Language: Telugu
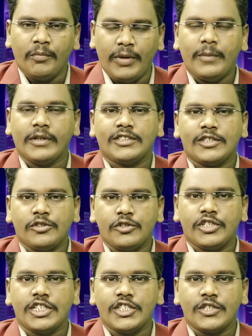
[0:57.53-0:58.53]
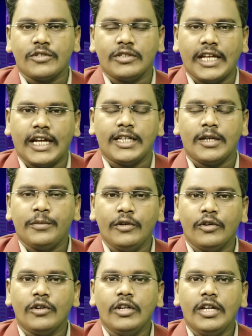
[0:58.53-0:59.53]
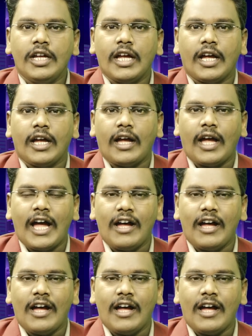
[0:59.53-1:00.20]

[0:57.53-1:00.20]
బీభత్సం సృష్టించడం దాదాపు ఆ